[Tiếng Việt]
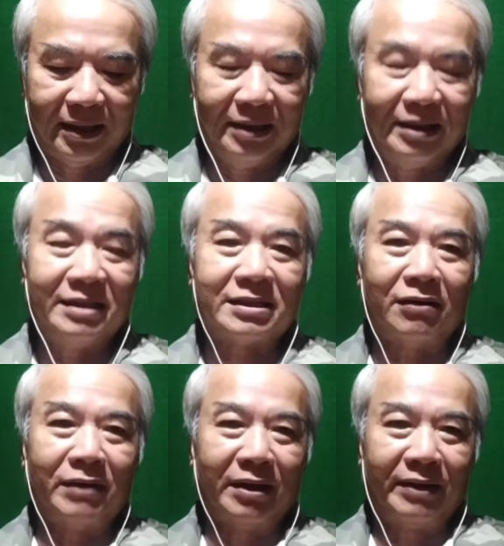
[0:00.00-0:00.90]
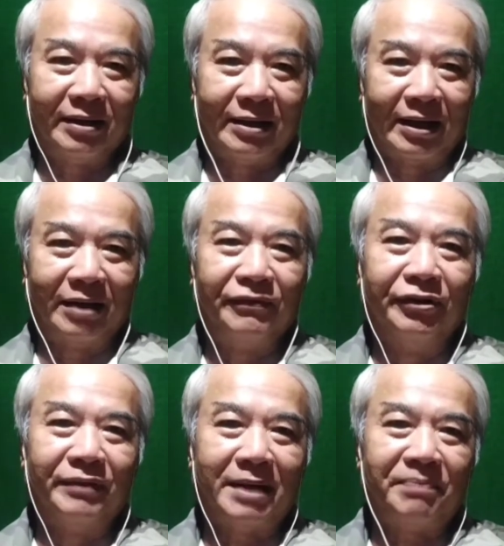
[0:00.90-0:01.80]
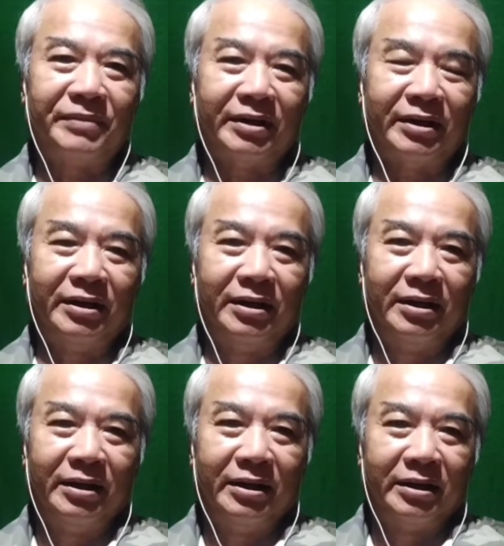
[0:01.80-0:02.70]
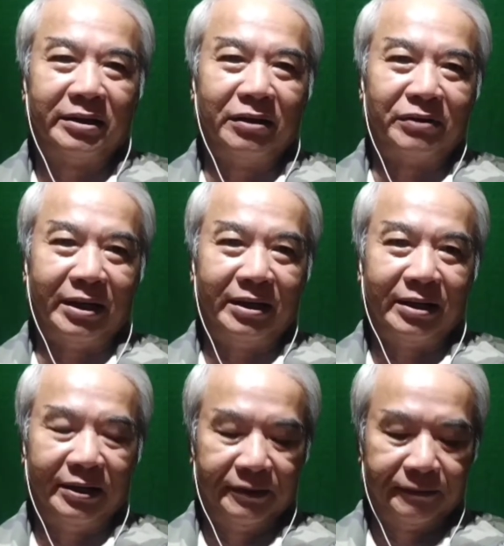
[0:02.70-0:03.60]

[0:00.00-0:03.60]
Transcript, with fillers: chỉ đi sâu vào vấn đề cái phương pháp điều trị thôi